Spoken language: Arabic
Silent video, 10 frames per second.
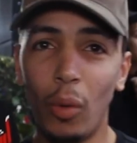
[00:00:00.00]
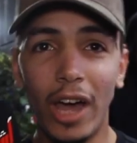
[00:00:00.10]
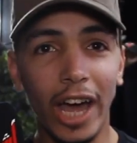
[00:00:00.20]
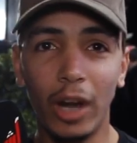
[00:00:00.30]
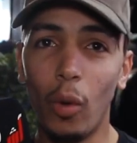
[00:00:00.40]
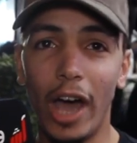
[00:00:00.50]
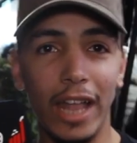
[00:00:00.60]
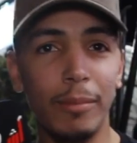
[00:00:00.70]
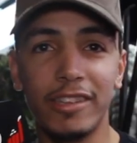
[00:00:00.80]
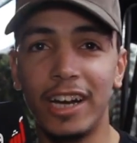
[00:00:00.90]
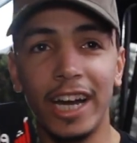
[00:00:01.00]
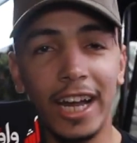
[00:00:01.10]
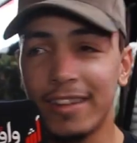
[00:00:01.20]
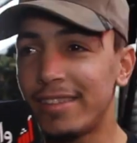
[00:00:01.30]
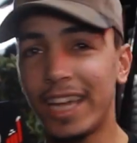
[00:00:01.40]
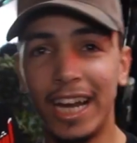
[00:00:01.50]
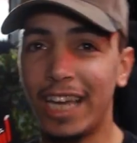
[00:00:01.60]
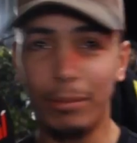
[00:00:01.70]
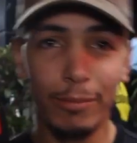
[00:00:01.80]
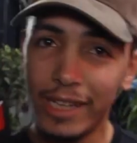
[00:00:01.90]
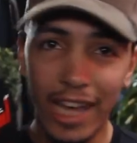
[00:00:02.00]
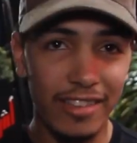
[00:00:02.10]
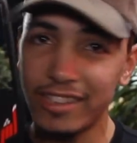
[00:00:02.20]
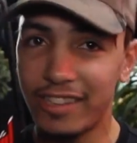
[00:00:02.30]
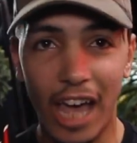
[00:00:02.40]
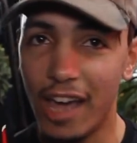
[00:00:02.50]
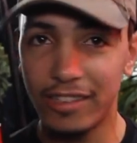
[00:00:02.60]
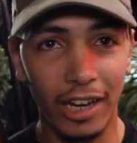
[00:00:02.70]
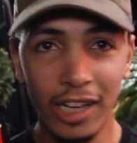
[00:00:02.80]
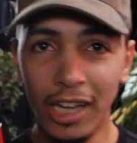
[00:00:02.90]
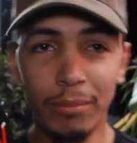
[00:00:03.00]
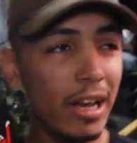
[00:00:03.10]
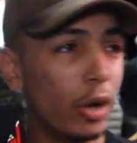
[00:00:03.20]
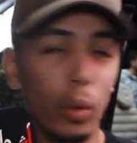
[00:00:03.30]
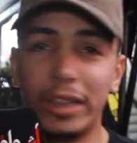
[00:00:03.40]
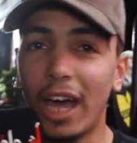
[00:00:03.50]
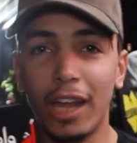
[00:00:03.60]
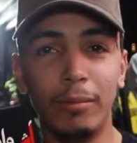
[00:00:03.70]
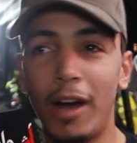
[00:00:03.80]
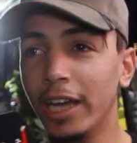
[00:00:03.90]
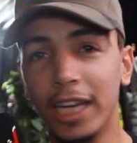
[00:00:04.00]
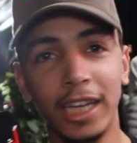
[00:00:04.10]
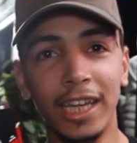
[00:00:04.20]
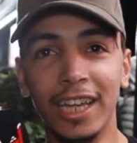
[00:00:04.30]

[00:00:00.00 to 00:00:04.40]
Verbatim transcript: واخا غير واحد مثلا غير نصيري الكعبي ما دار حتى شي حاجه الاول دخل ماي